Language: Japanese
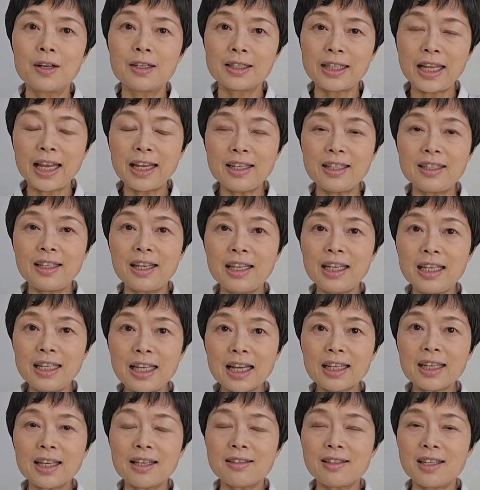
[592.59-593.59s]
定期的
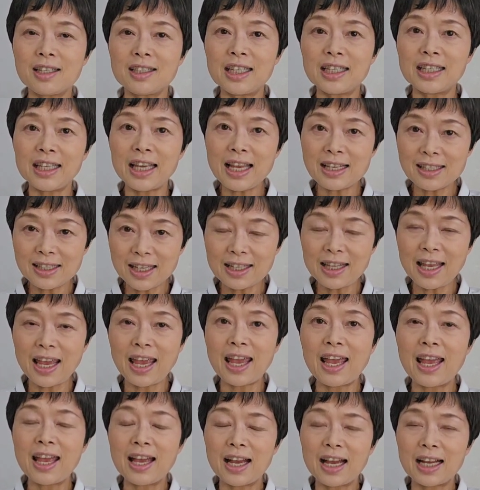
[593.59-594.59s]
な血液検査
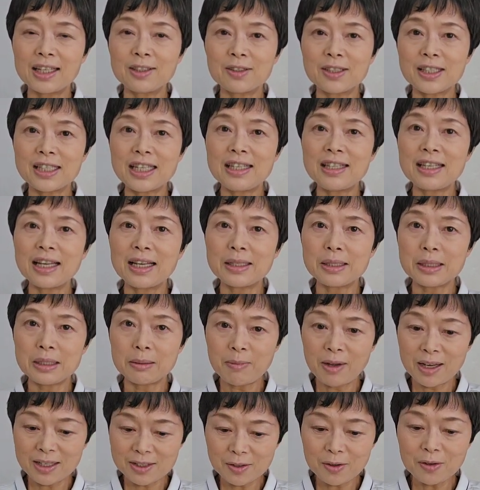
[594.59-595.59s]
であの診断し
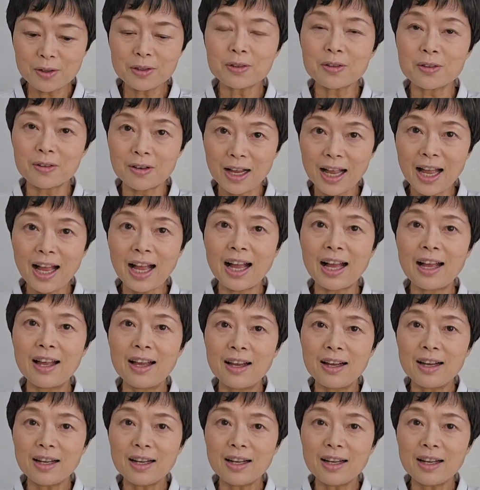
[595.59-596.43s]
ましょうとか、